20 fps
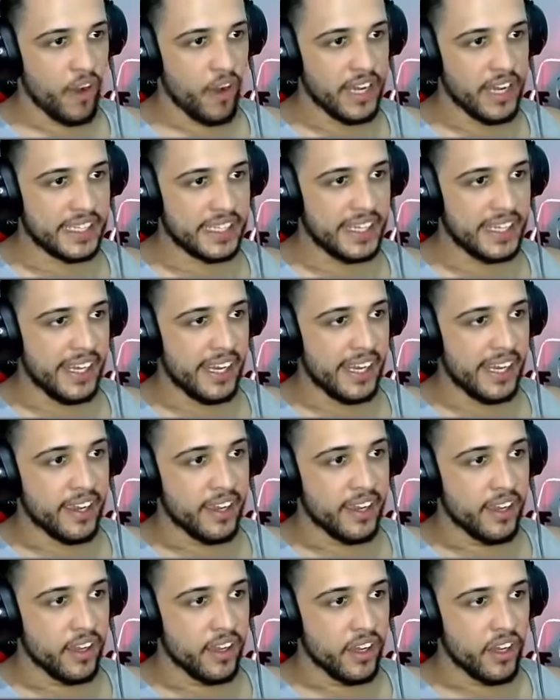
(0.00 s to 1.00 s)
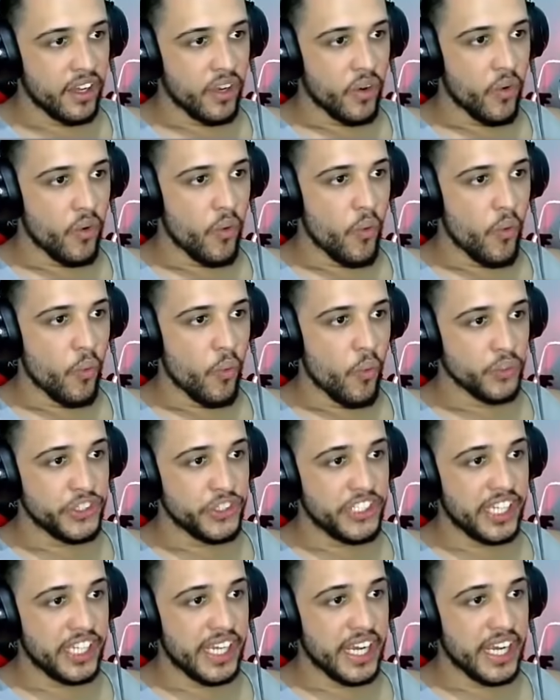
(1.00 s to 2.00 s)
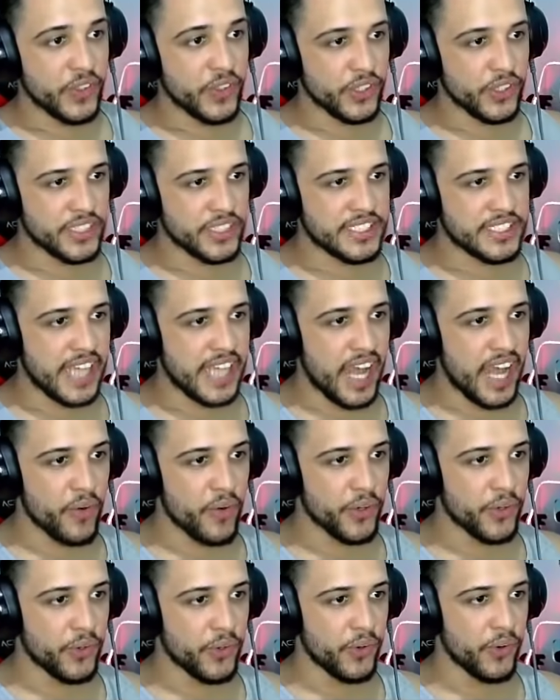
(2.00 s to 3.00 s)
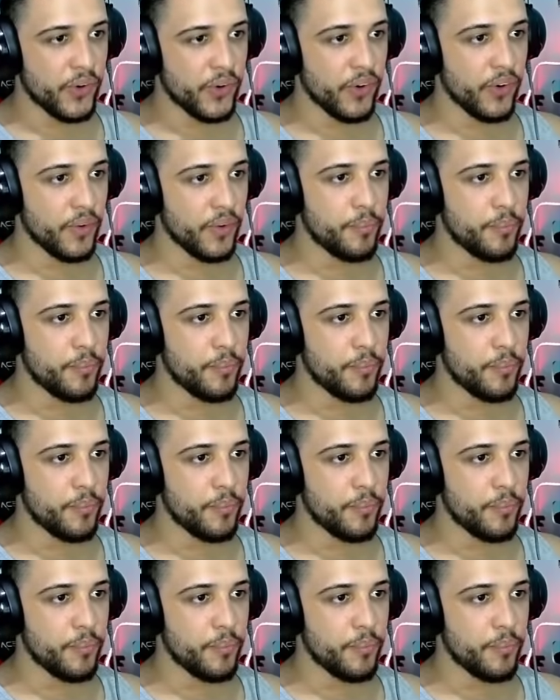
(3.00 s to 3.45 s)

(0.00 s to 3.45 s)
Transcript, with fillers: Olha aqui! Um giganotossauro!